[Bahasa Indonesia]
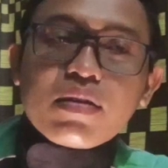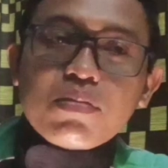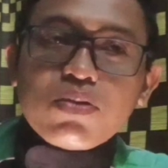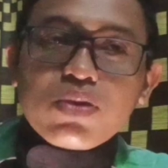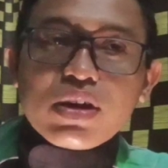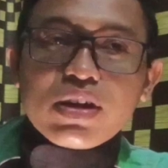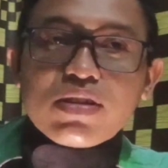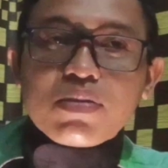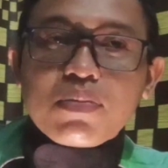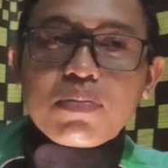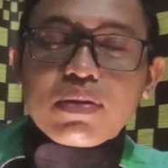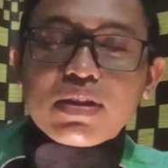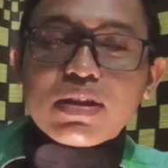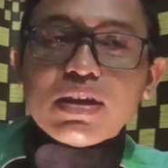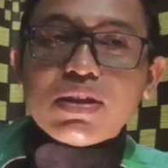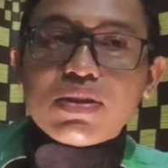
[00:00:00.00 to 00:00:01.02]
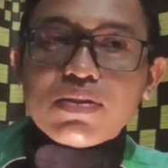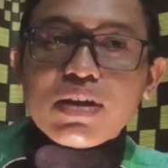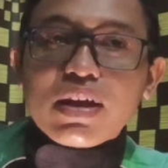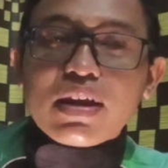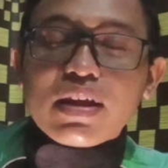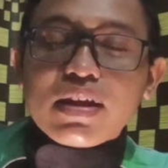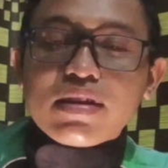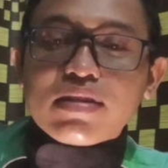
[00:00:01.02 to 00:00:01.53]
mungkin seperti itu
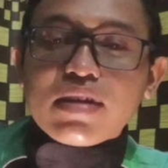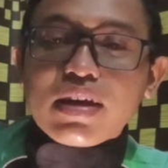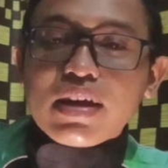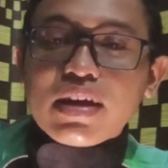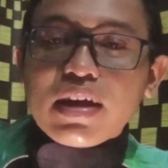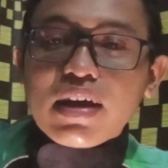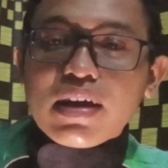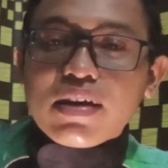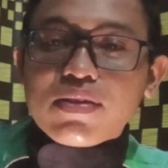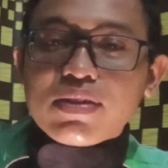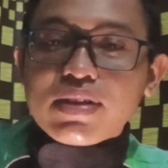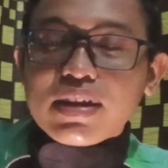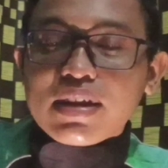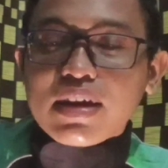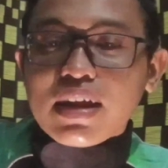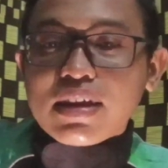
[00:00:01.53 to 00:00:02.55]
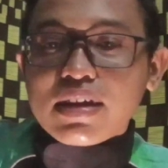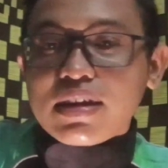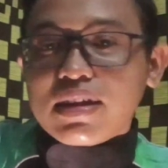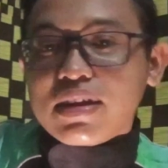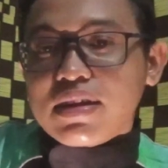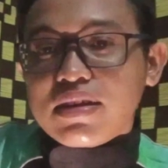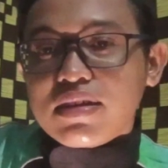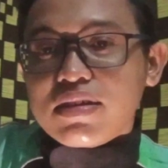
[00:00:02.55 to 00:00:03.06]
ya dari saya ya konten kali
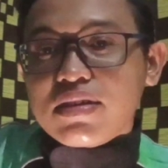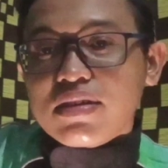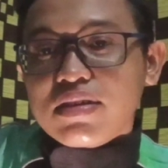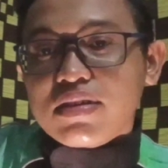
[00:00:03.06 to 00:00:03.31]
ini